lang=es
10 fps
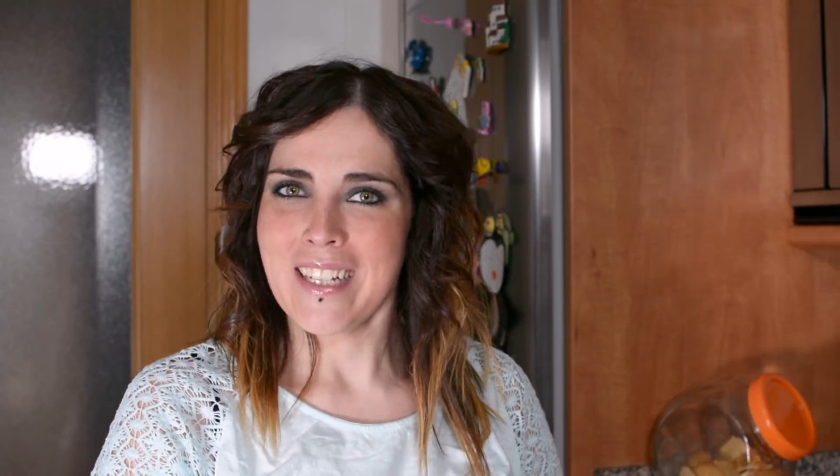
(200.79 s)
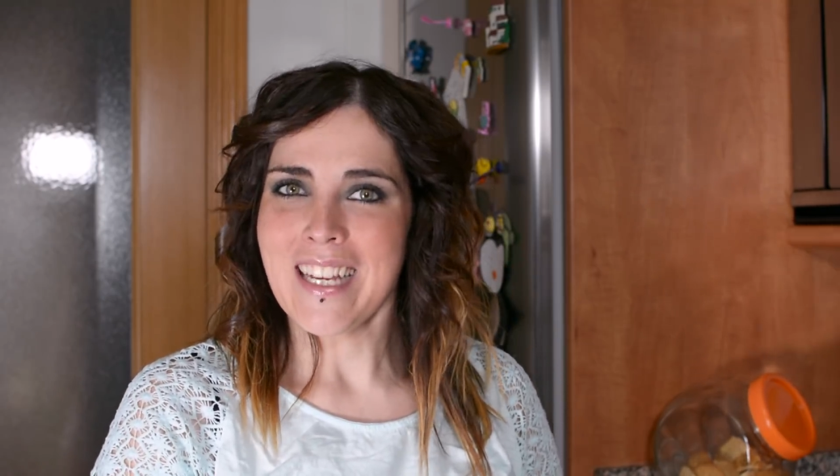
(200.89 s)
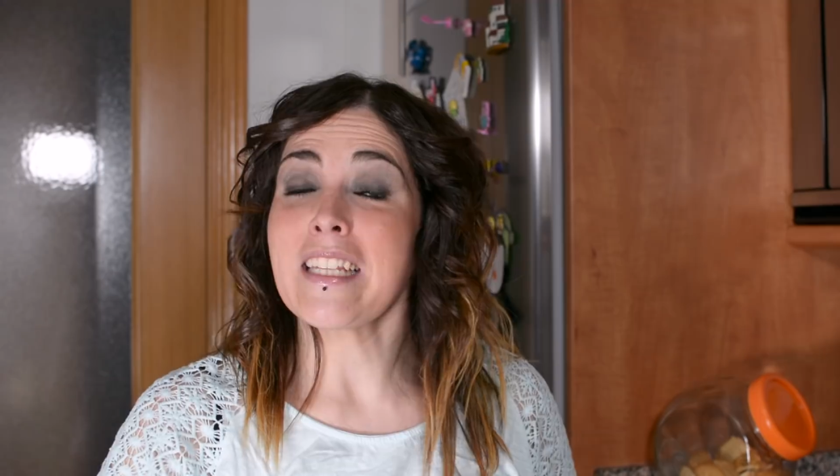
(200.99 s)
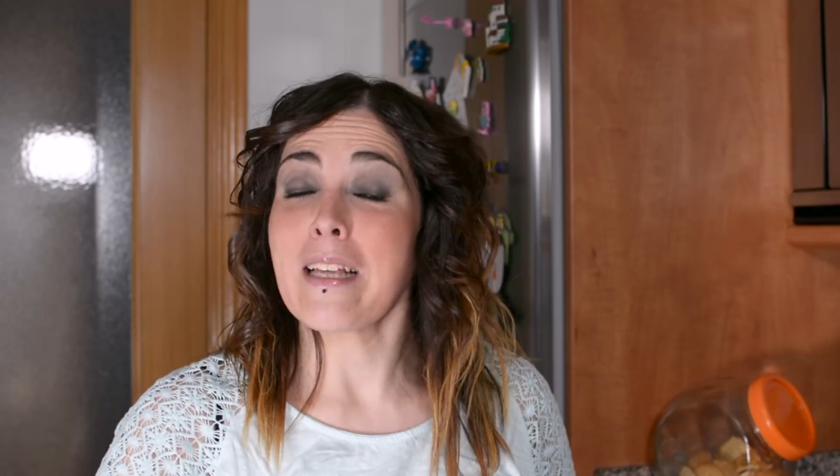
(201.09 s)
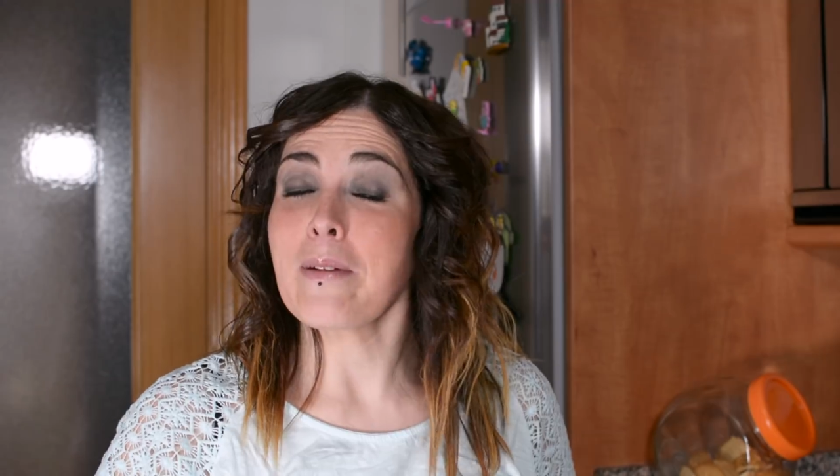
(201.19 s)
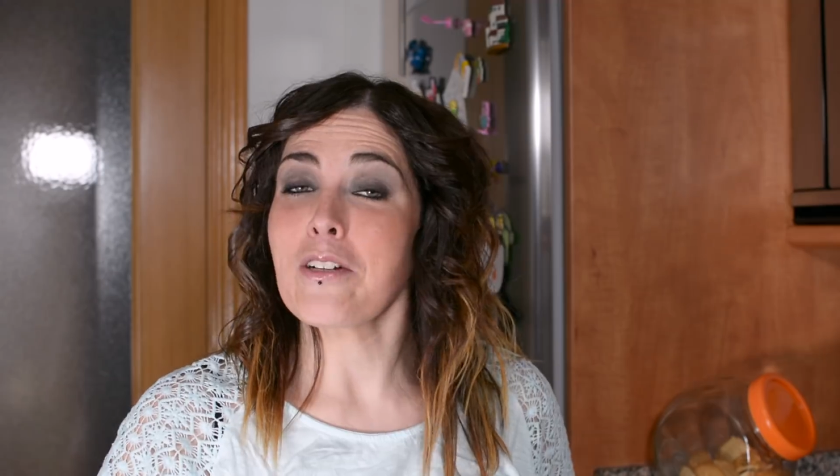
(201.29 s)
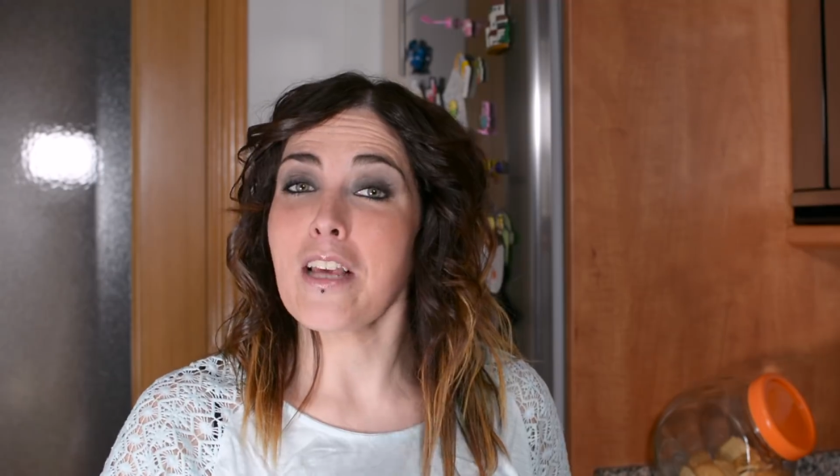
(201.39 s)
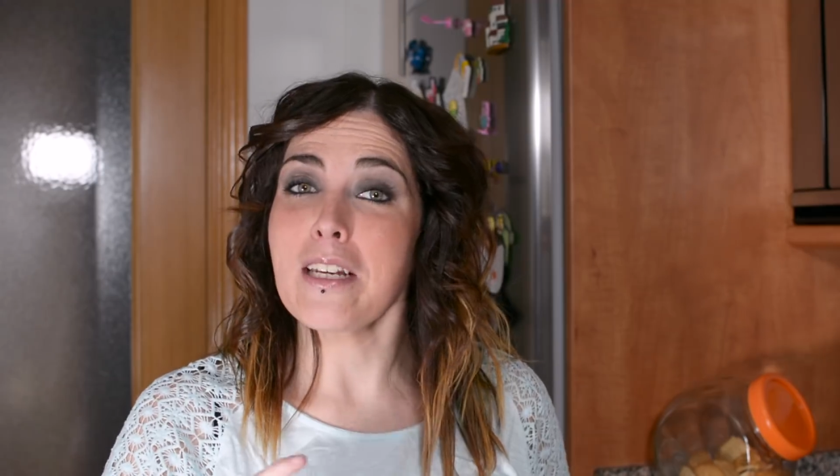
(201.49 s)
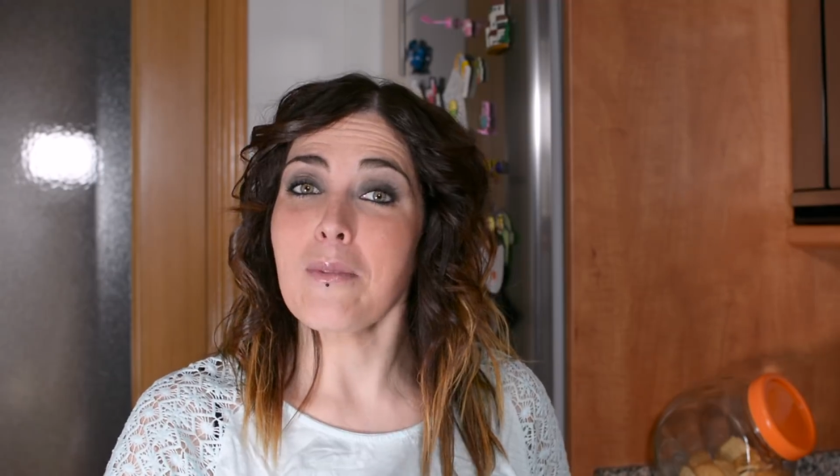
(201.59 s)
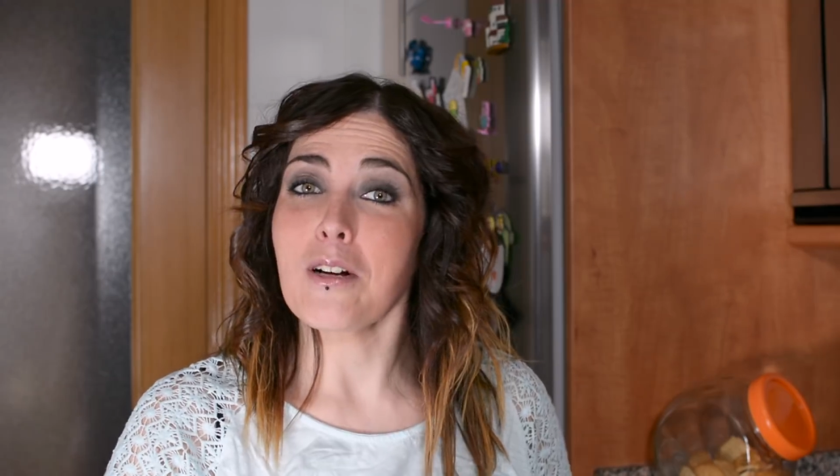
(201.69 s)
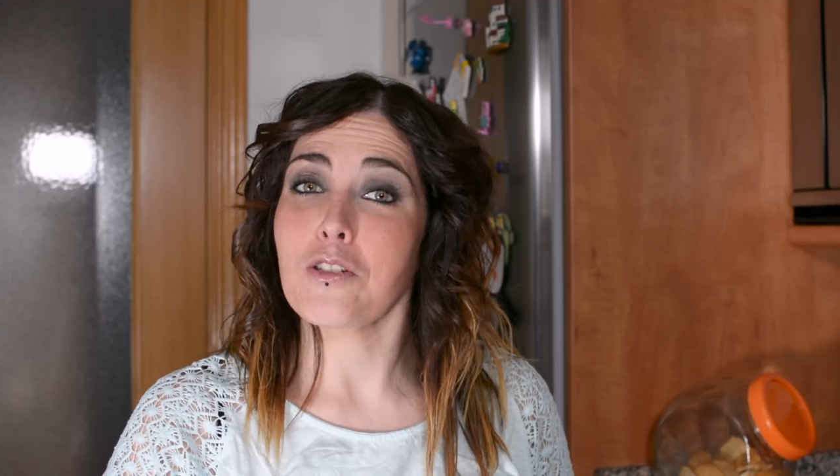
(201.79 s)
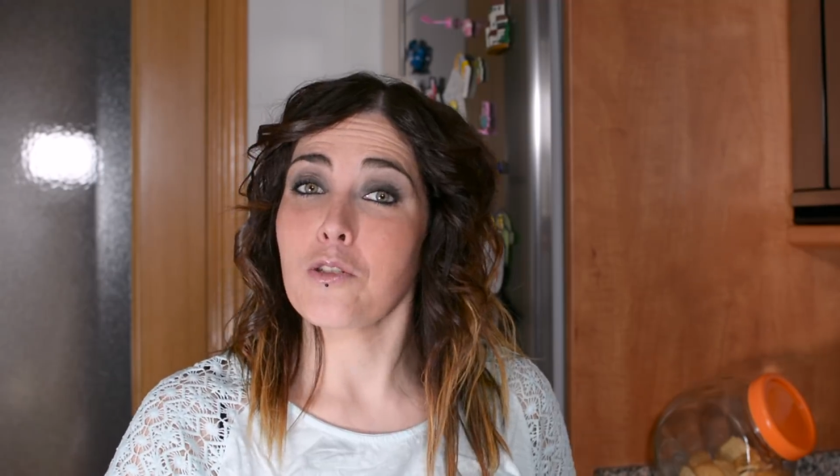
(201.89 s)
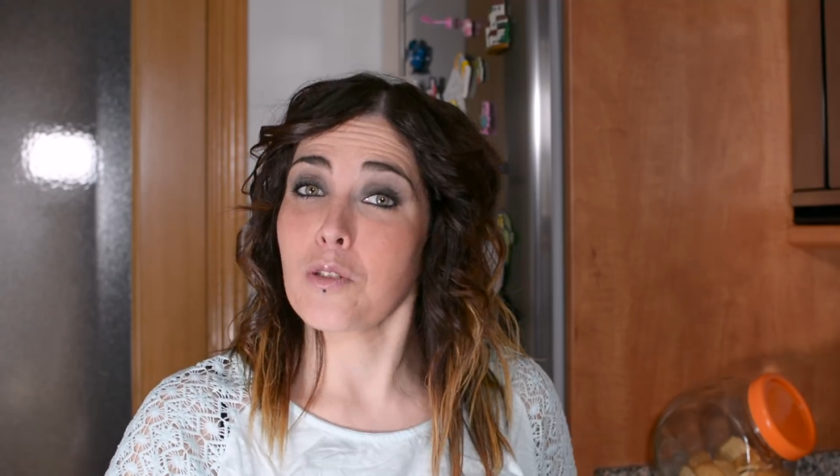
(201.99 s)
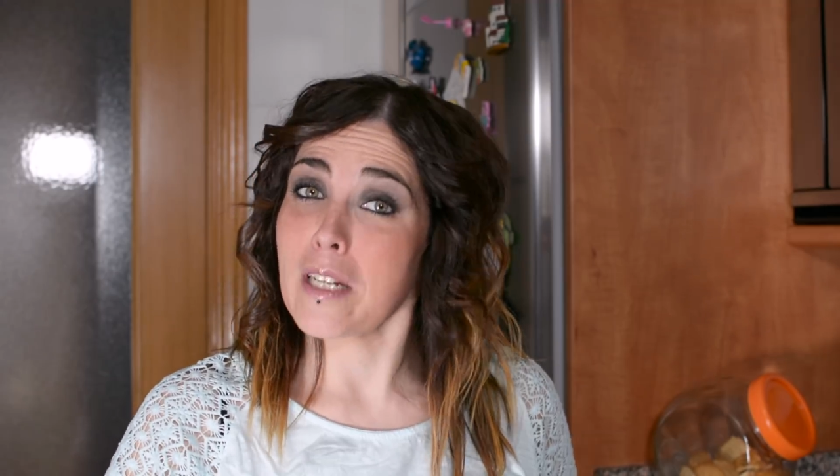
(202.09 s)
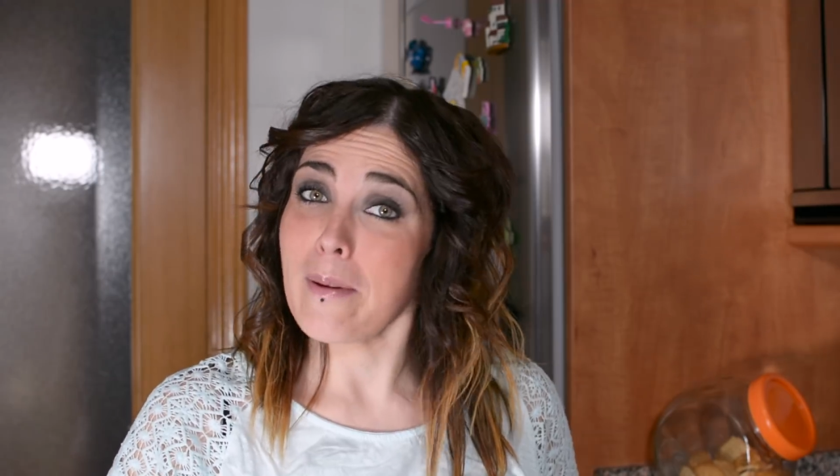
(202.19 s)
Y también os animo a que os
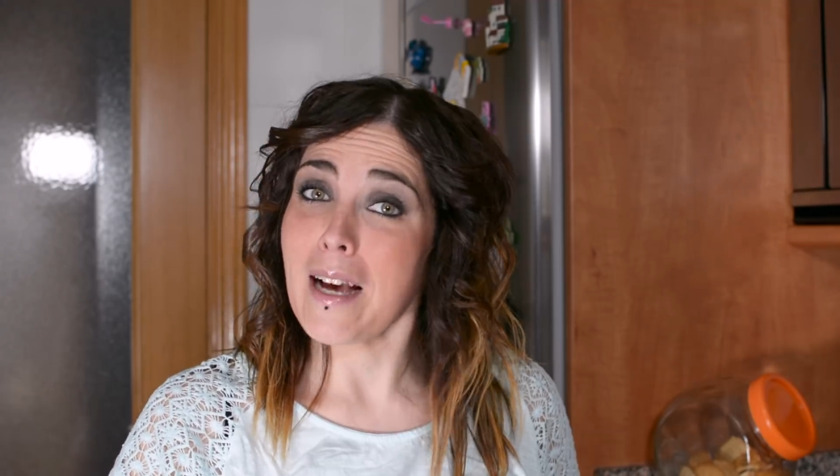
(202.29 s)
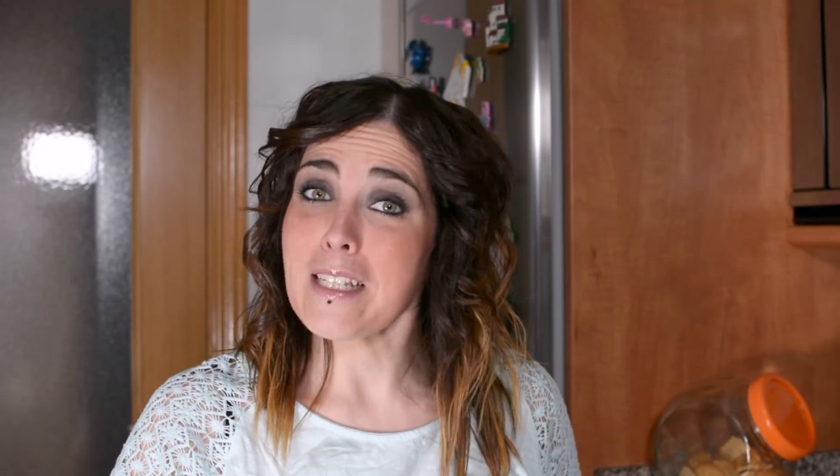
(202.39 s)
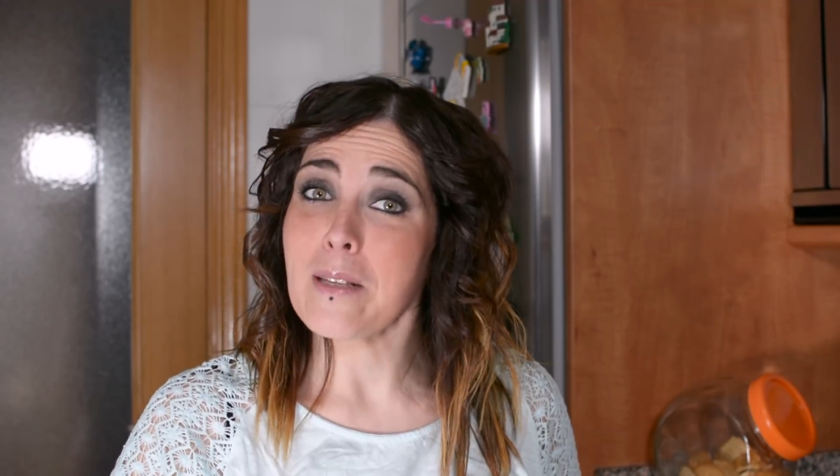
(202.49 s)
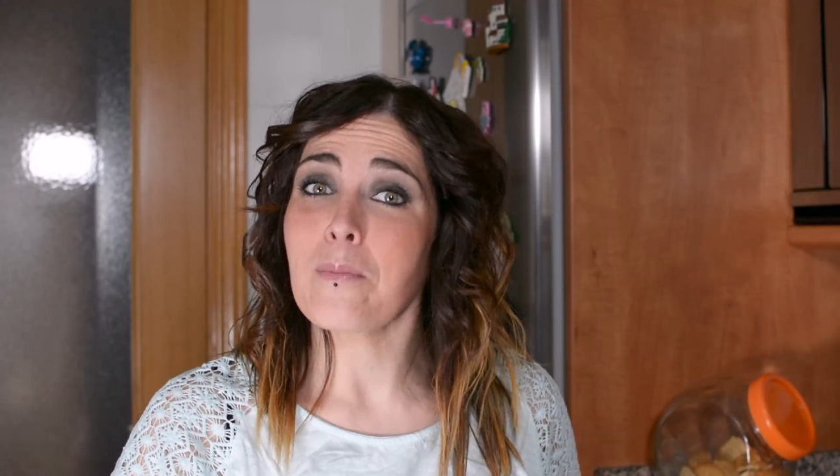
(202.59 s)
suscribáis